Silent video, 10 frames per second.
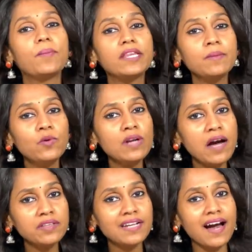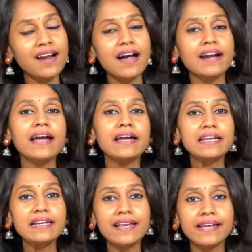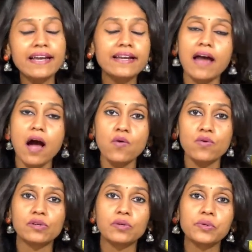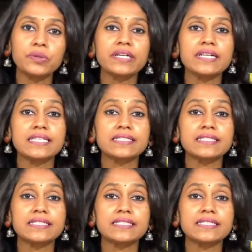பதிமூணாவது நாளான இன்னைக்கு நான் உங்களுக்கு கொடுக்குற